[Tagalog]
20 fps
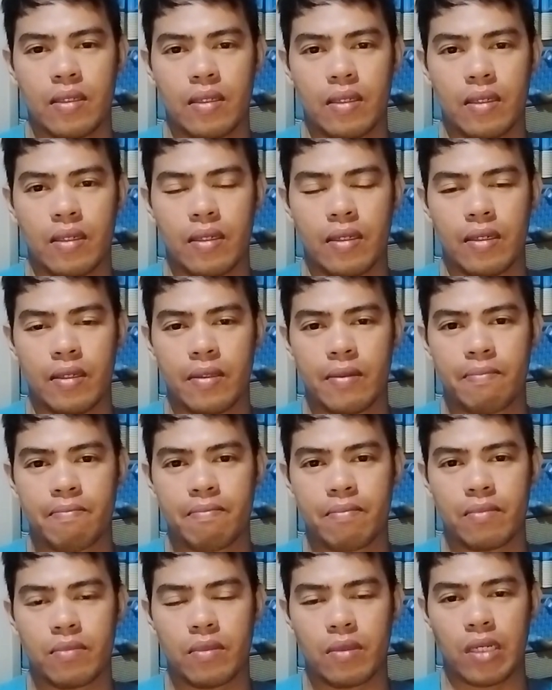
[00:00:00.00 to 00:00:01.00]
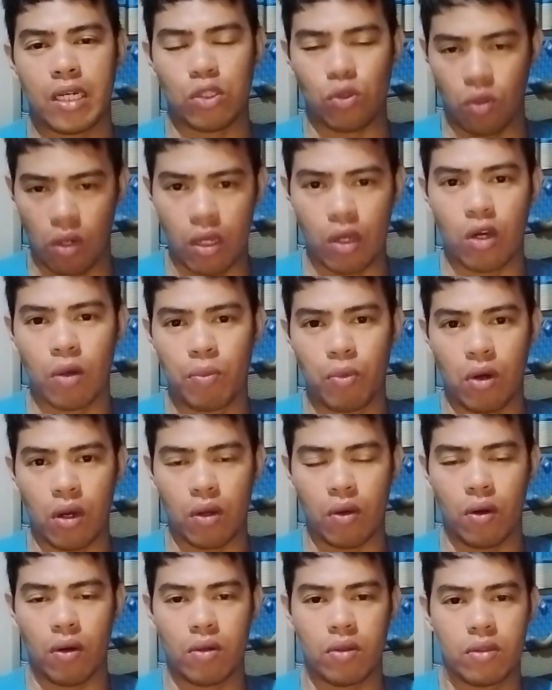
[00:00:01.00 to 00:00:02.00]
uh, katoliko po
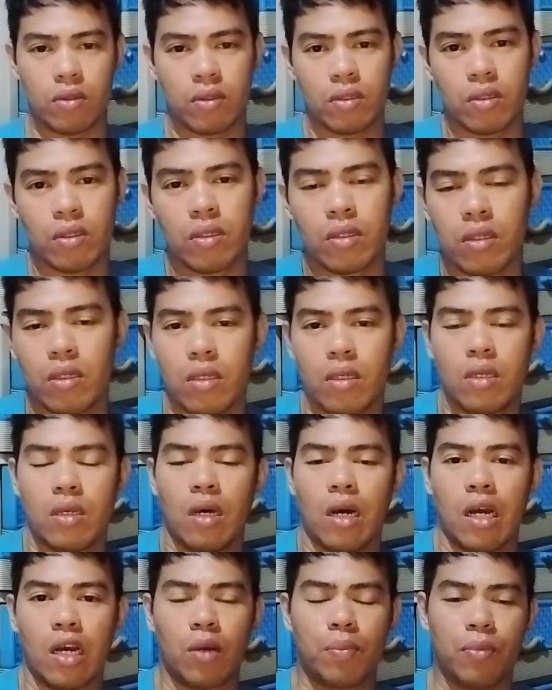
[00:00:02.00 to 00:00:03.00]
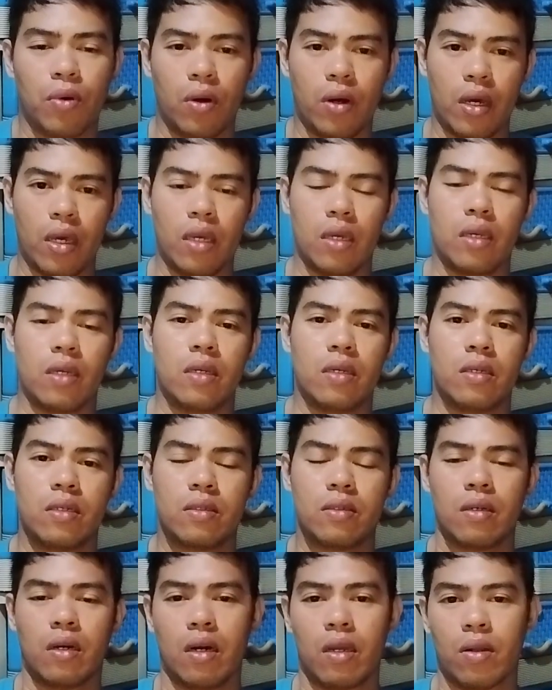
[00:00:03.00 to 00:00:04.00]
ako. Ako po ay
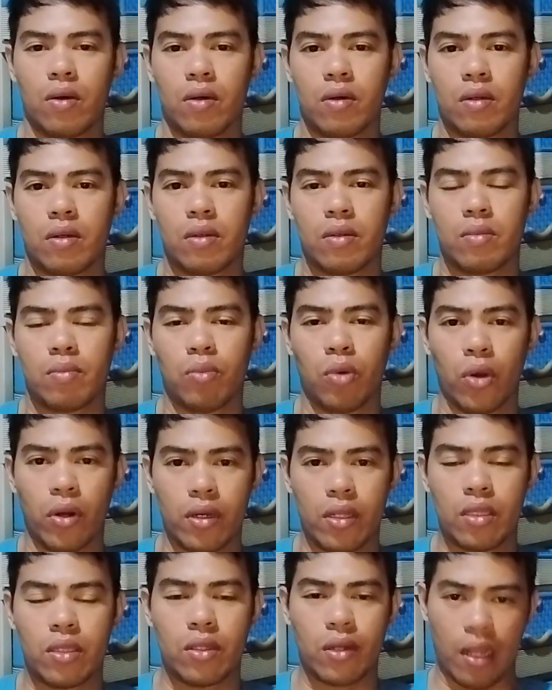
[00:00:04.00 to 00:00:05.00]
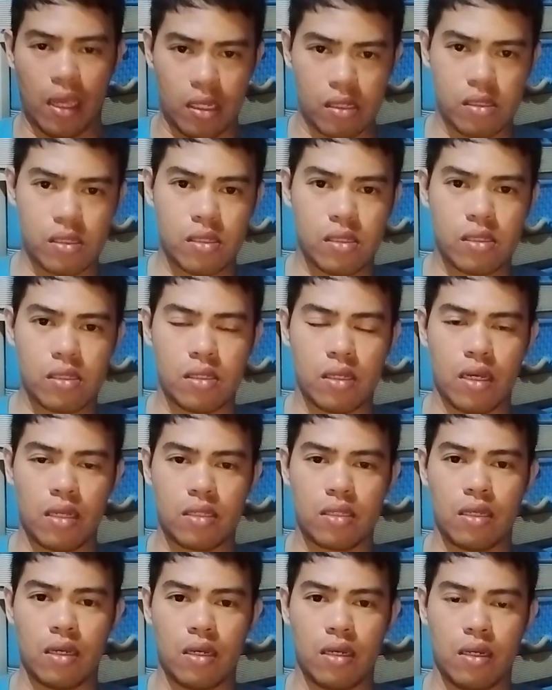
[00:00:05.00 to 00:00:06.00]
ano, born and raised
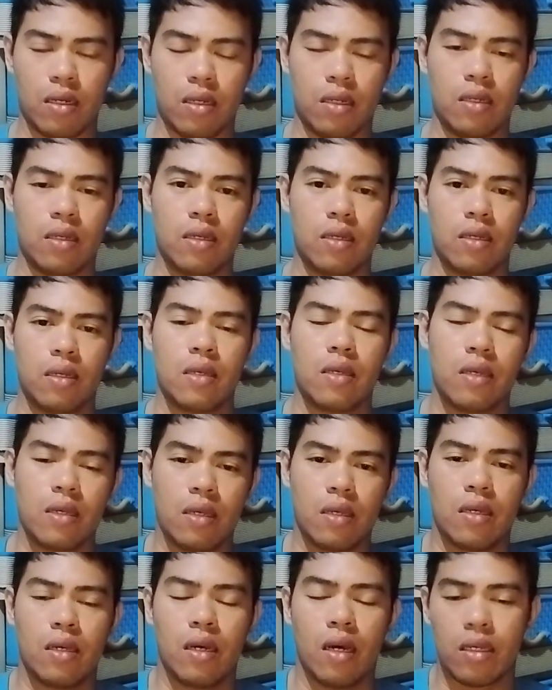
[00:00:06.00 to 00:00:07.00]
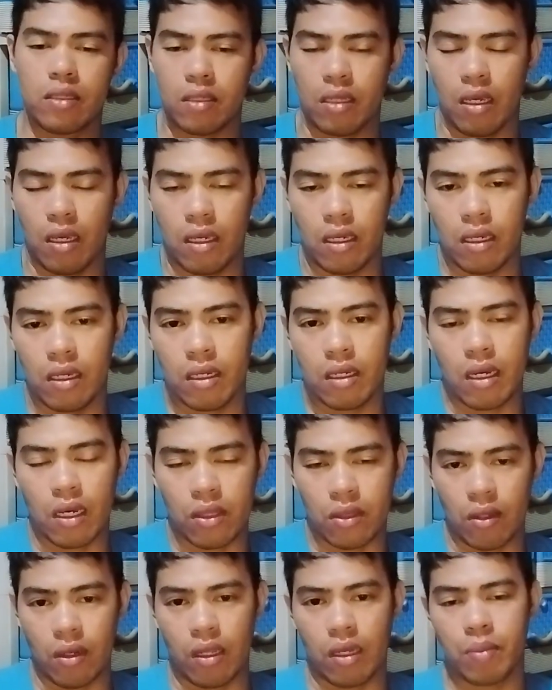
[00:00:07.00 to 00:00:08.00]
as a as a
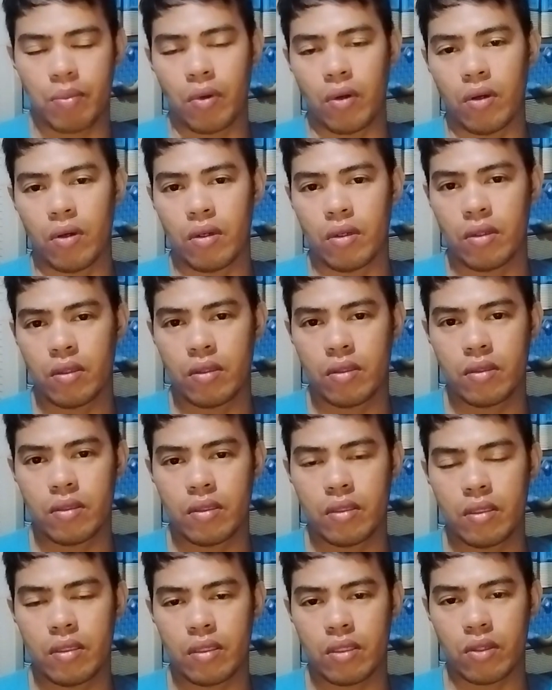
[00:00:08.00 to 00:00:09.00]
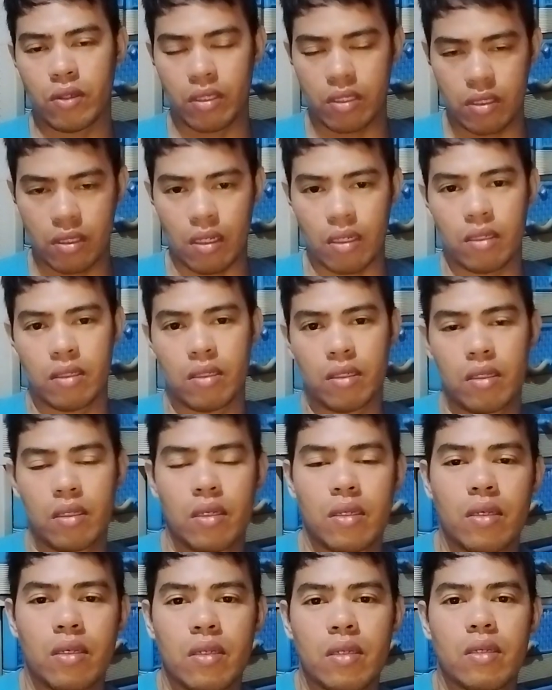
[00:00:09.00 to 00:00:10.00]
Catholic po, Christian.
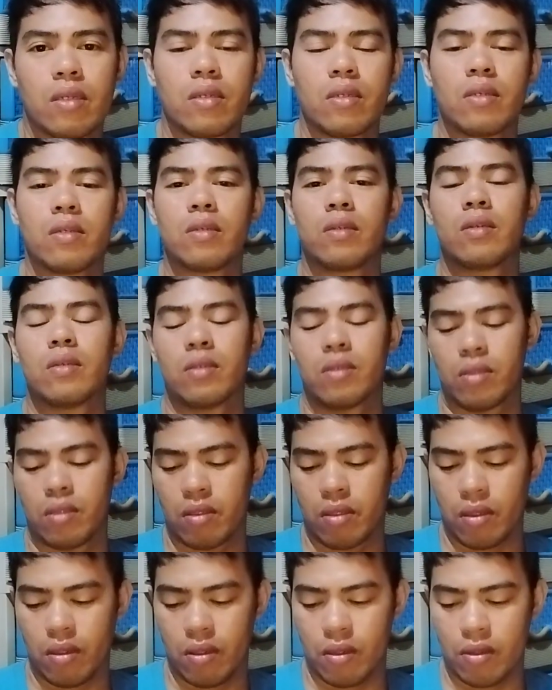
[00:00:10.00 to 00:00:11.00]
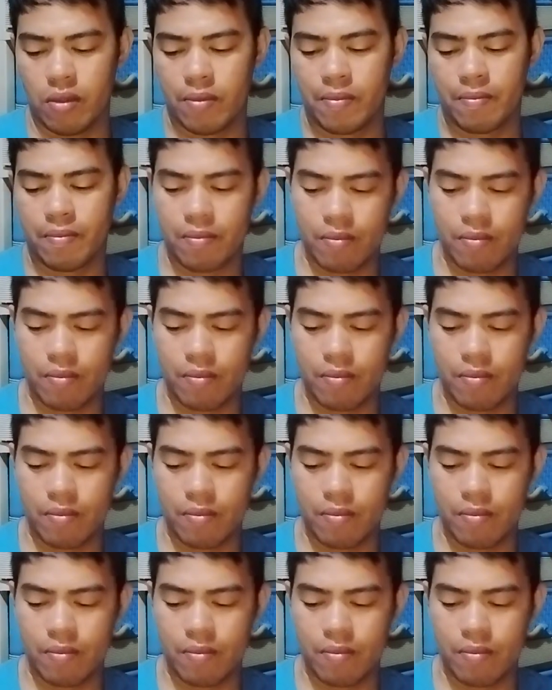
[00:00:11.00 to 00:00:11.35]
So,